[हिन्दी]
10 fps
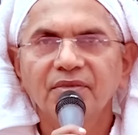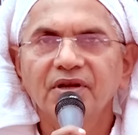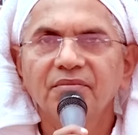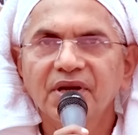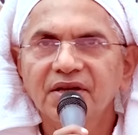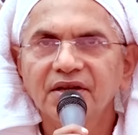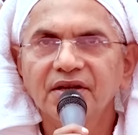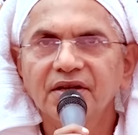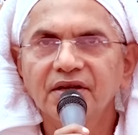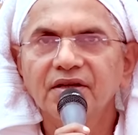में हम बैठे
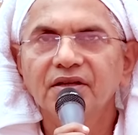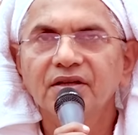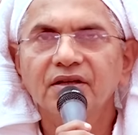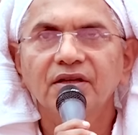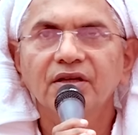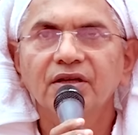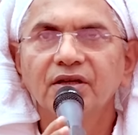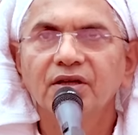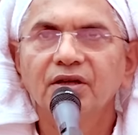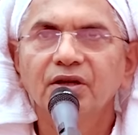हैं
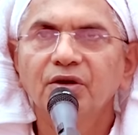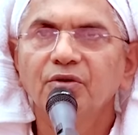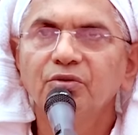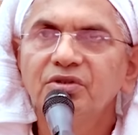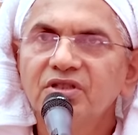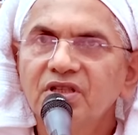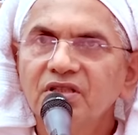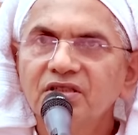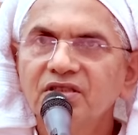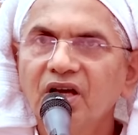उस
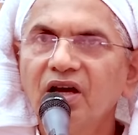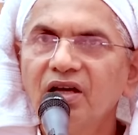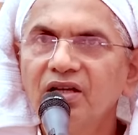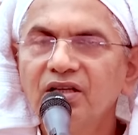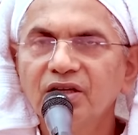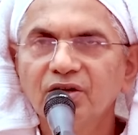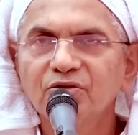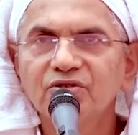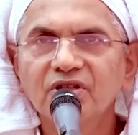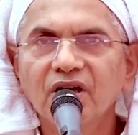संसार के
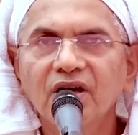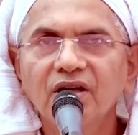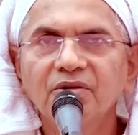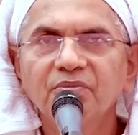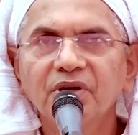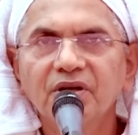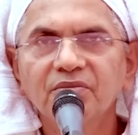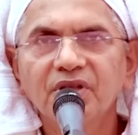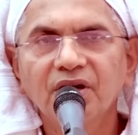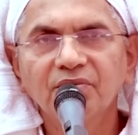अनुसार
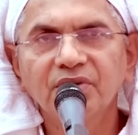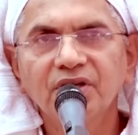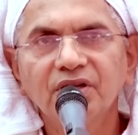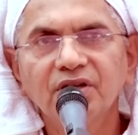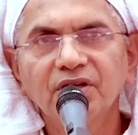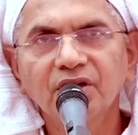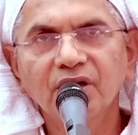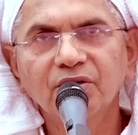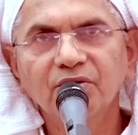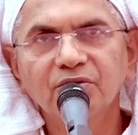परम धाम की
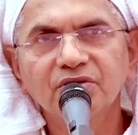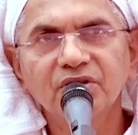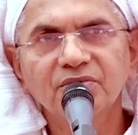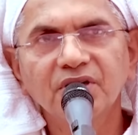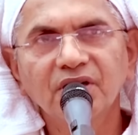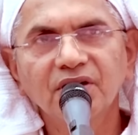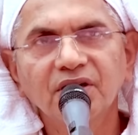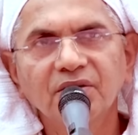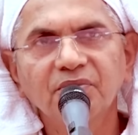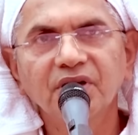लीला को समझाने
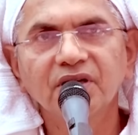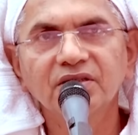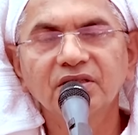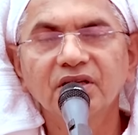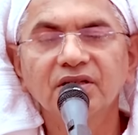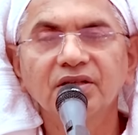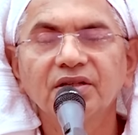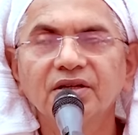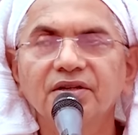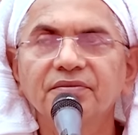का प्रयास किया
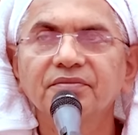जाता है